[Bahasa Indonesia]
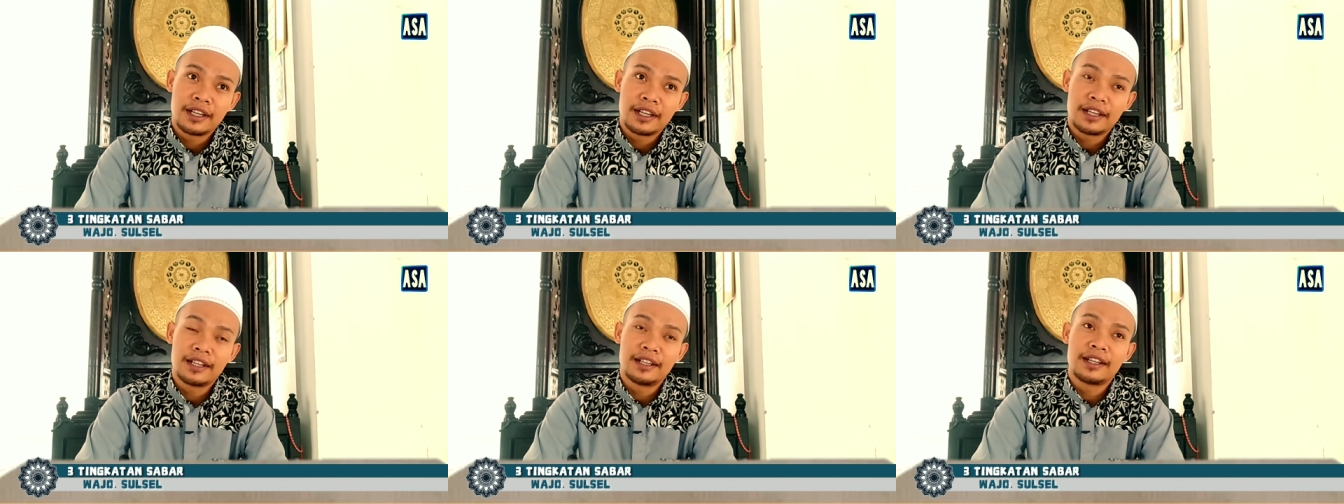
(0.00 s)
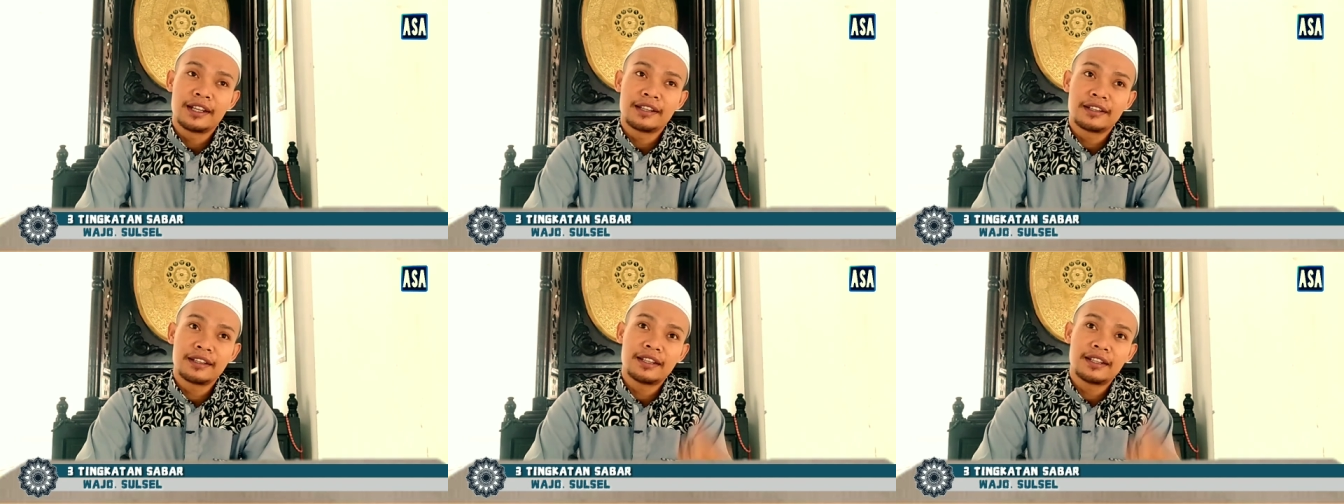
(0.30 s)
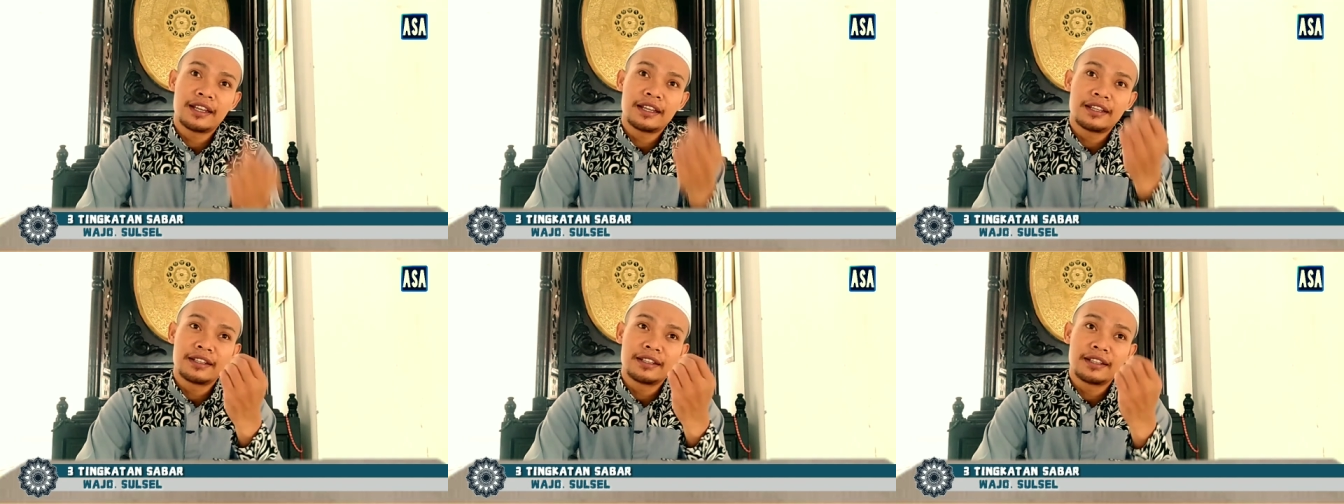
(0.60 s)

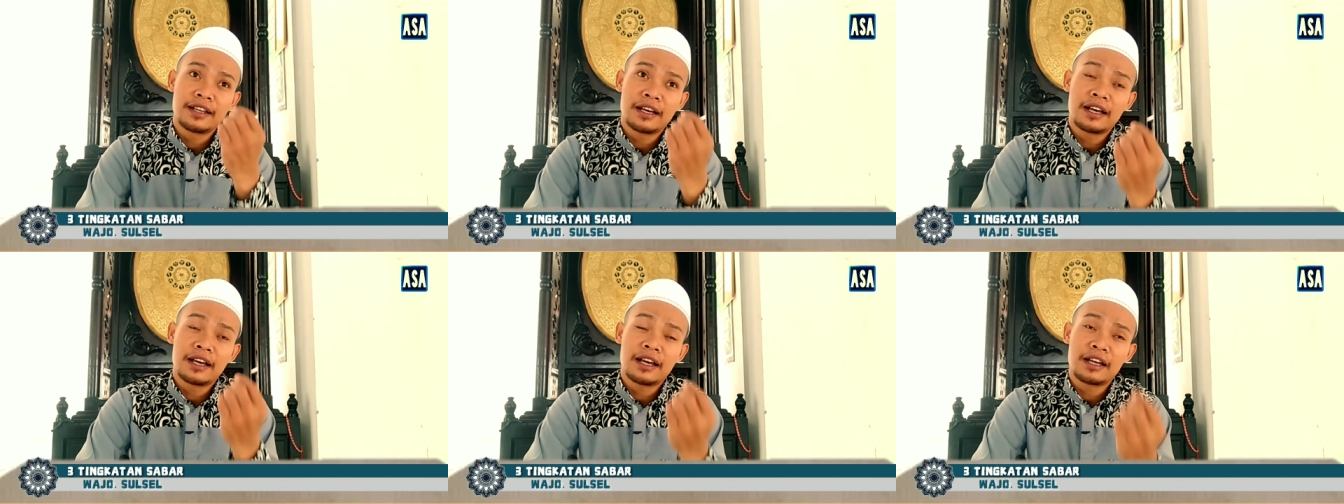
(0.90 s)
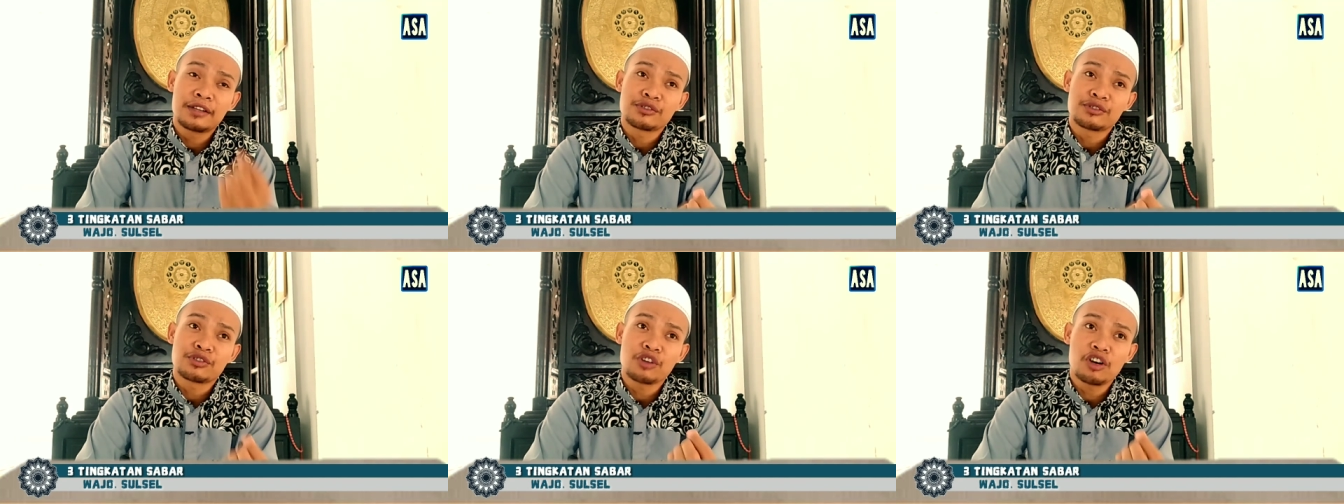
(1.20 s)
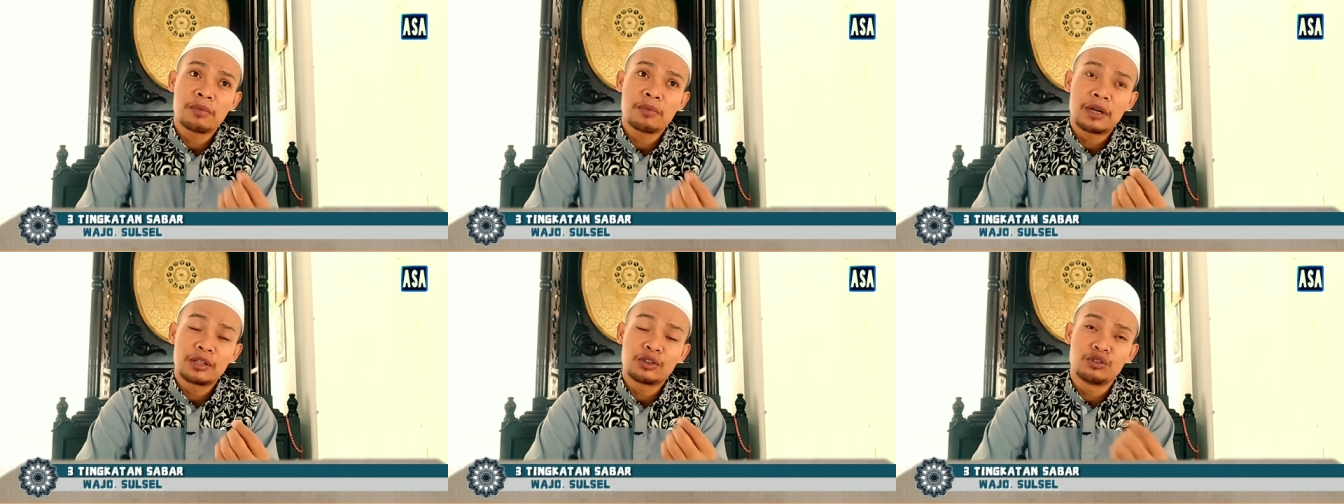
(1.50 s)
Alladzina idza
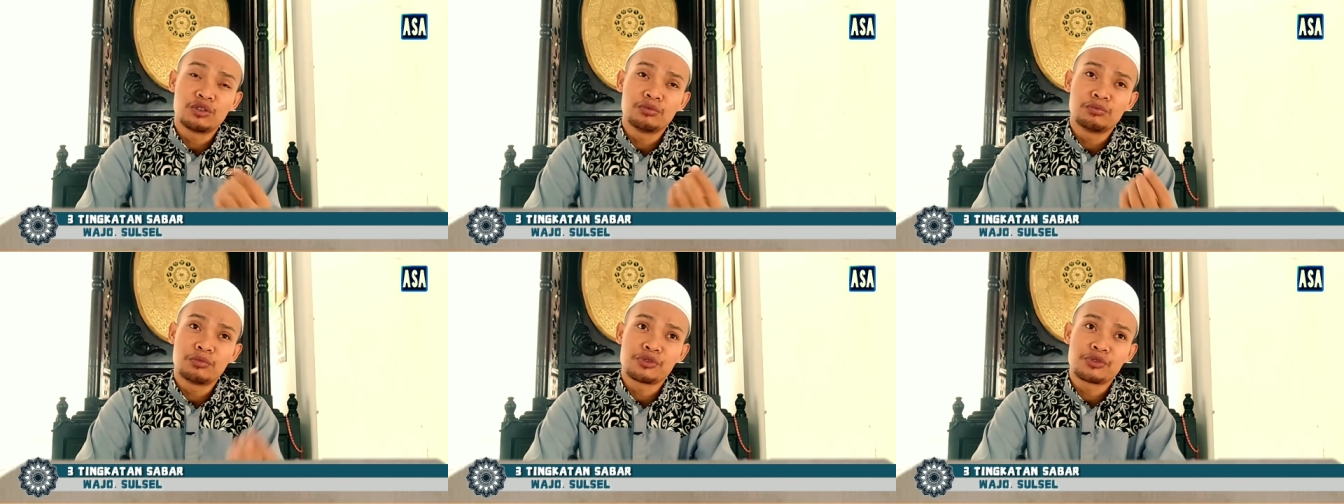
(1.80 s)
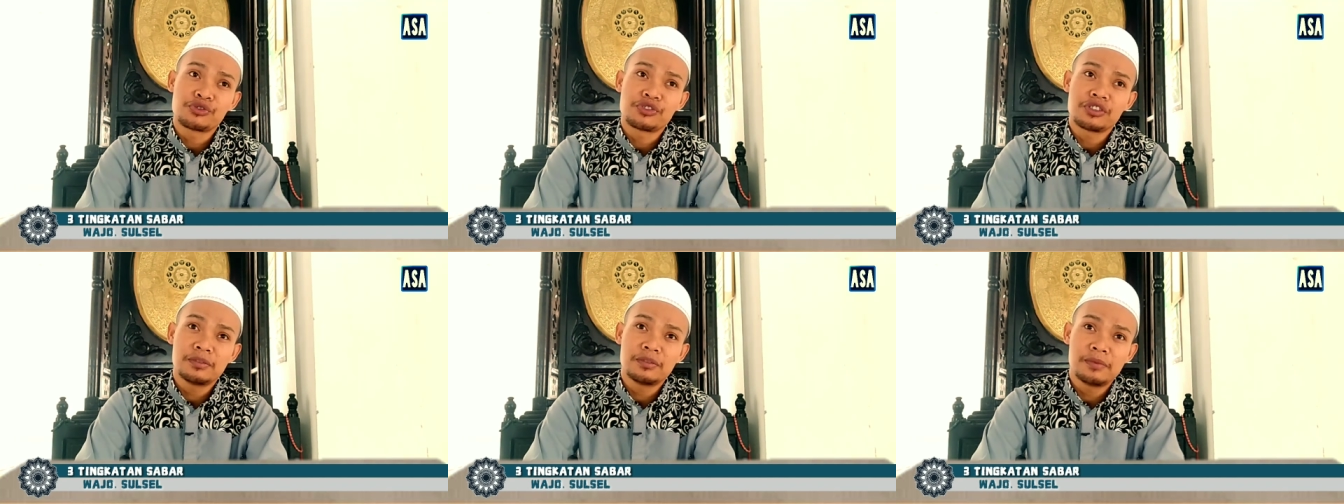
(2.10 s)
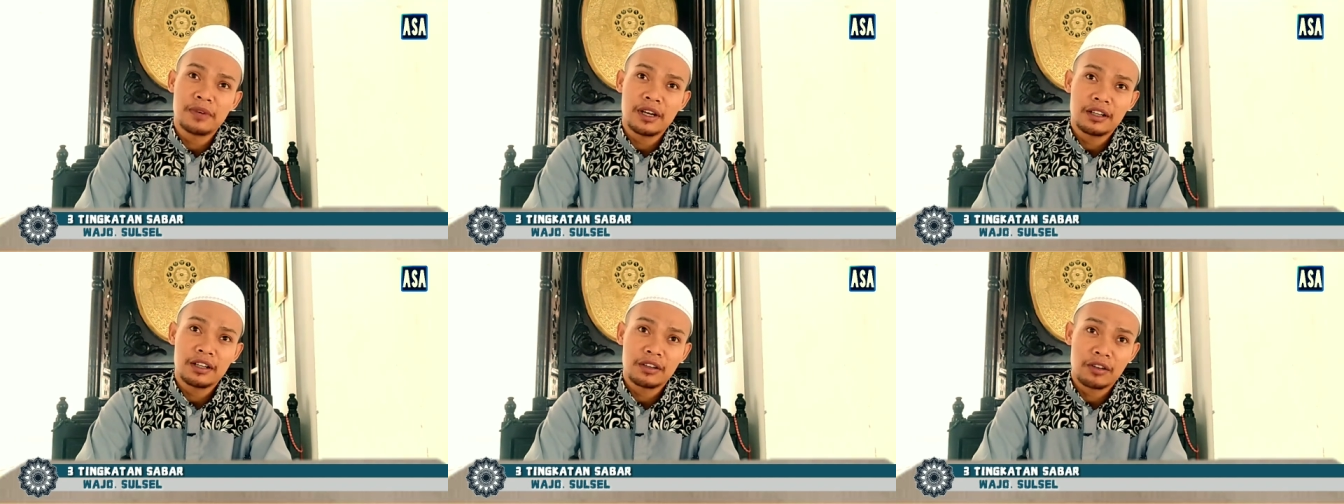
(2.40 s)
hum
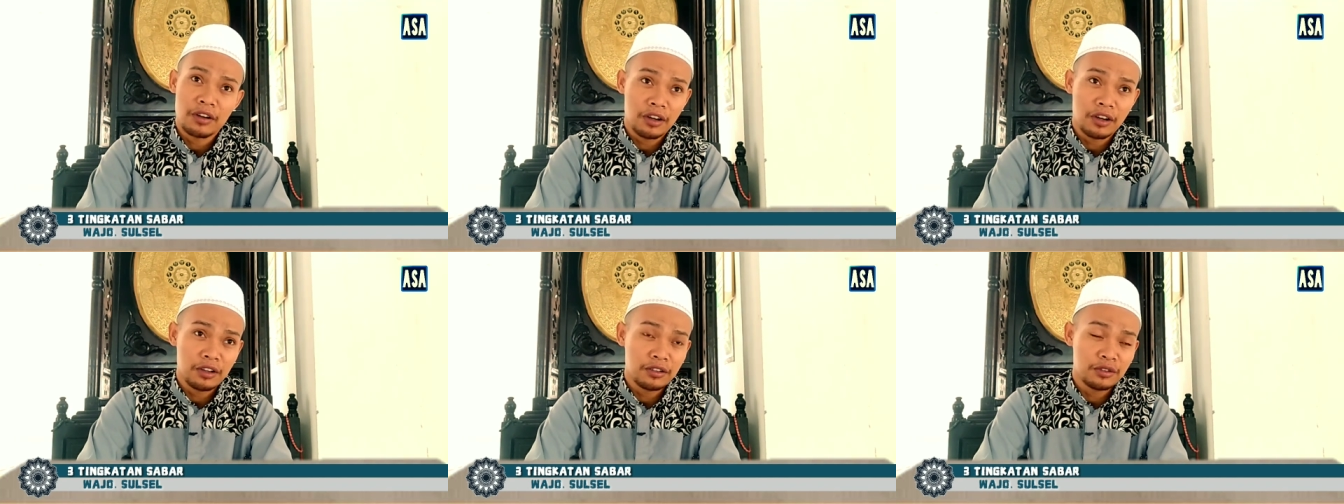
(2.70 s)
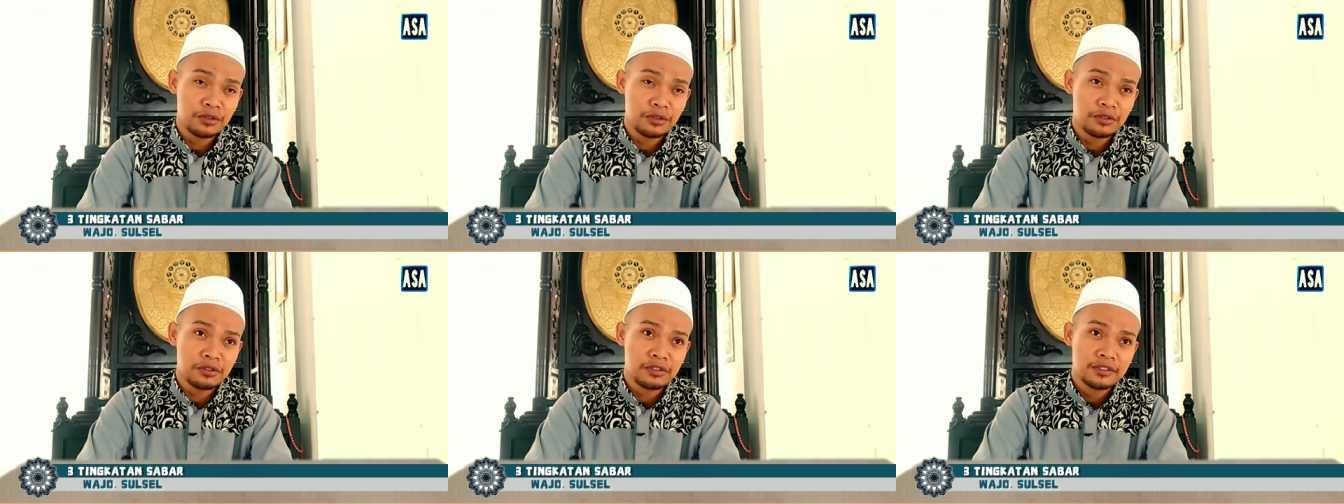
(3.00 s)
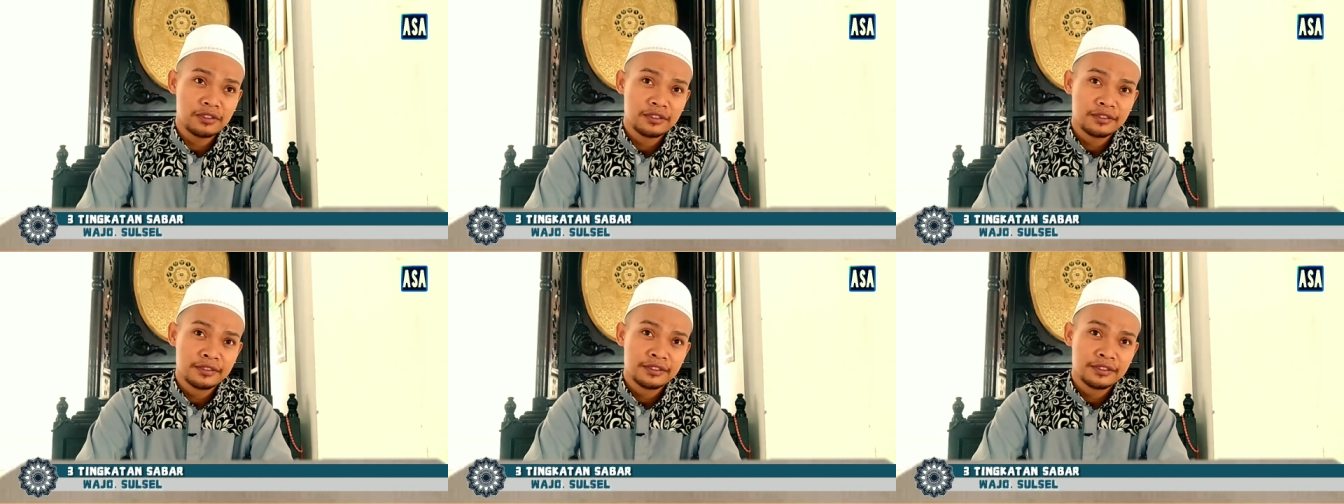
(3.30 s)
musibah qalu